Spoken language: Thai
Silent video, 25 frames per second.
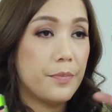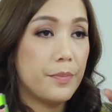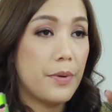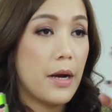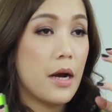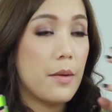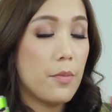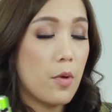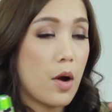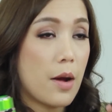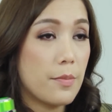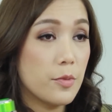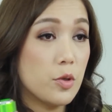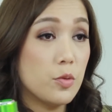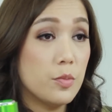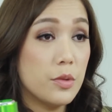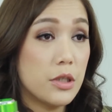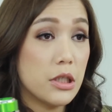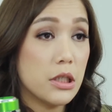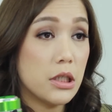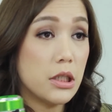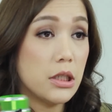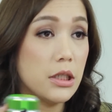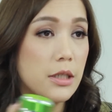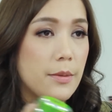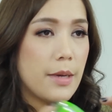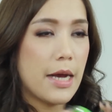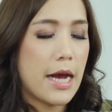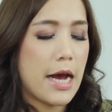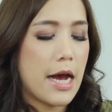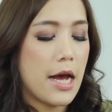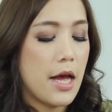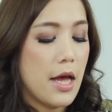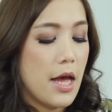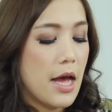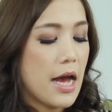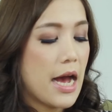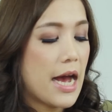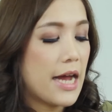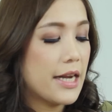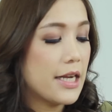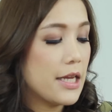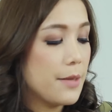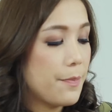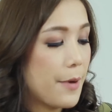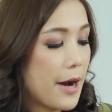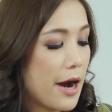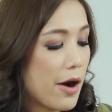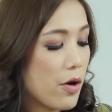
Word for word: เพิ่มความชุ่มชื้นใช่ไหมคะอันนี้